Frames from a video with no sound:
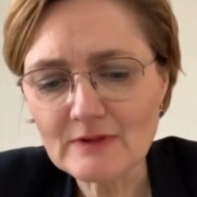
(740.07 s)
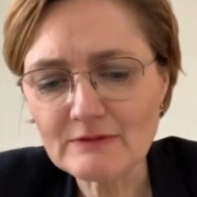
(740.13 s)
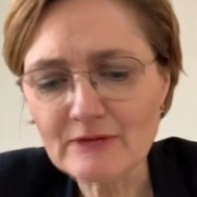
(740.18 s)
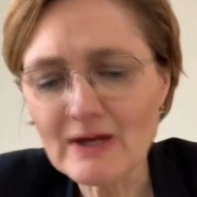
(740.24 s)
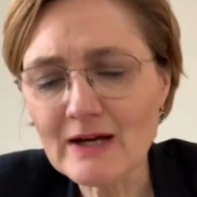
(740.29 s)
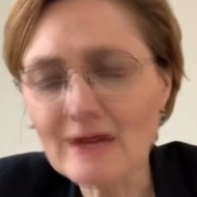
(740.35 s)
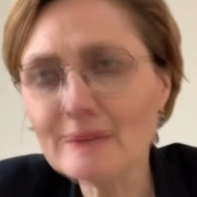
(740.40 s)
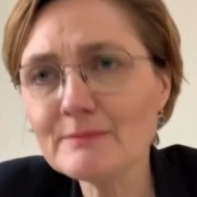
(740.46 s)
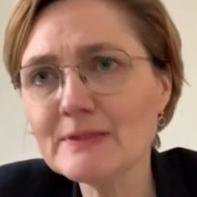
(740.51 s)

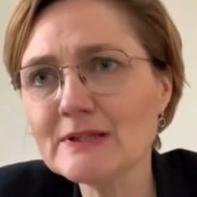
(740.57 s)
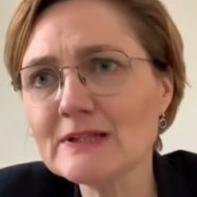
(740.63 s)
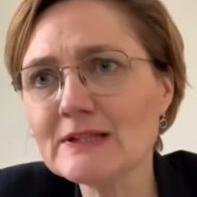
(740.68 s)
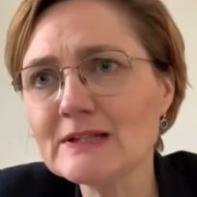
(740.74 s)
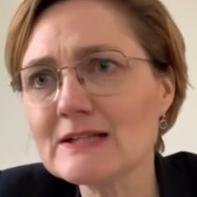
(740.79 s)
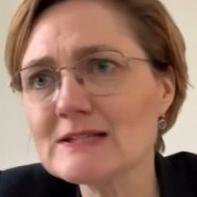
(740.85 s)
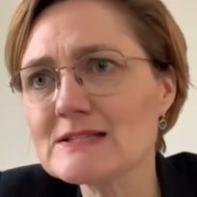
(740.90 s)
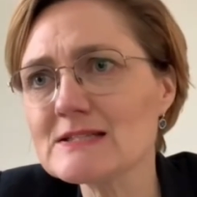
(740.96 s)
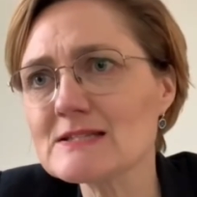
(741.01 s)
Wir haben in den
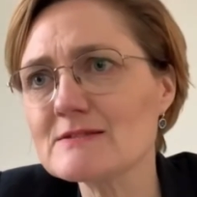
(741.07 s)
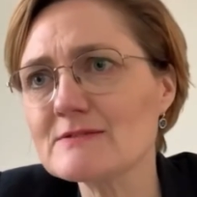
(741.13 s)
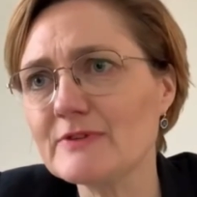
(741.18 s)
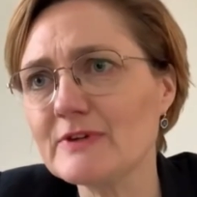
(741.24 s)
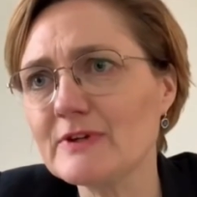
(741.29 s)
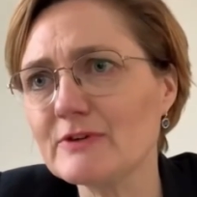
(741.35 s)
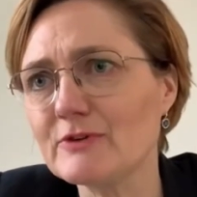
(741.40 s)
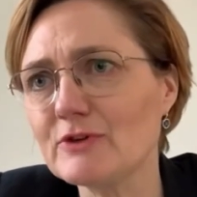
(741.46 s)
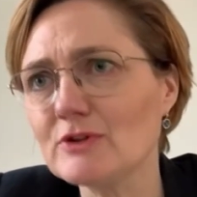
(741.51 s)
letzten
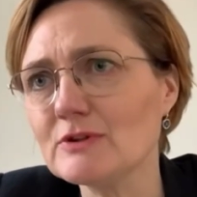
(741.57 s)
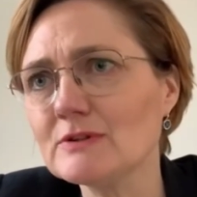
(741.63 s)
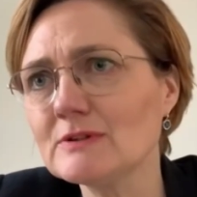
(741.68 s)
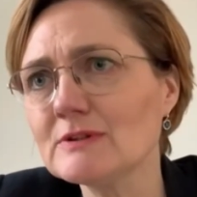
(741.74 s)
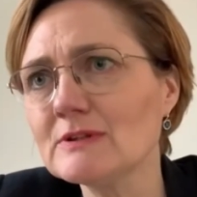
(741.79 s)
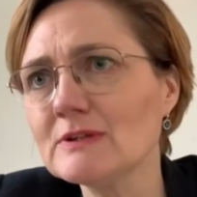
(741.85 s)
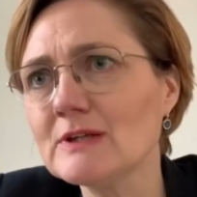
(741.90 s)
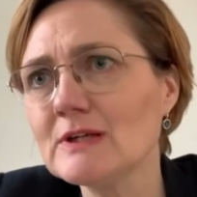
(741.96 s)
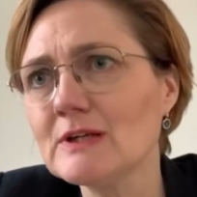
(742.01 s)
vier Wochen